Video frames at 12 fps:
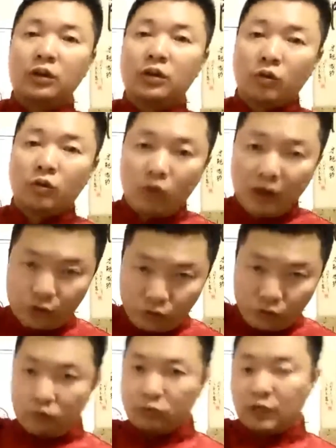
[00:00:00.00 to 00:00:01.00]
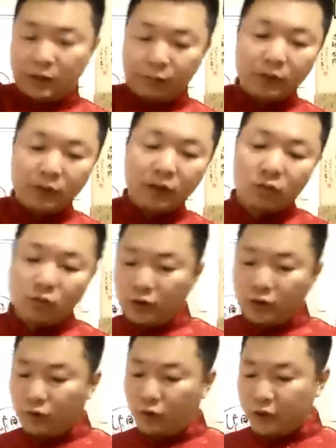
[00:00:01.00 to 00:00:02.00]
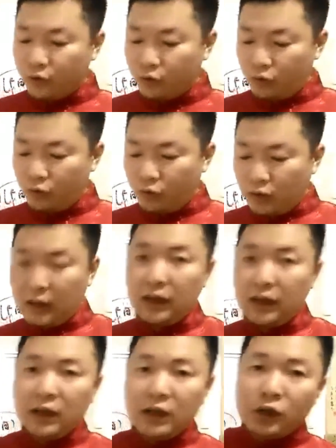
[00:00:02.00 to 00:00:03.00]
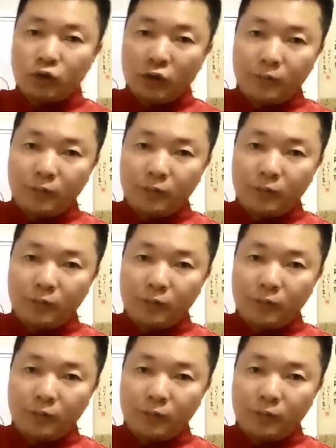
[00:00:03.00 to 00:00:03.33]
快速，不能过于快速啊，水不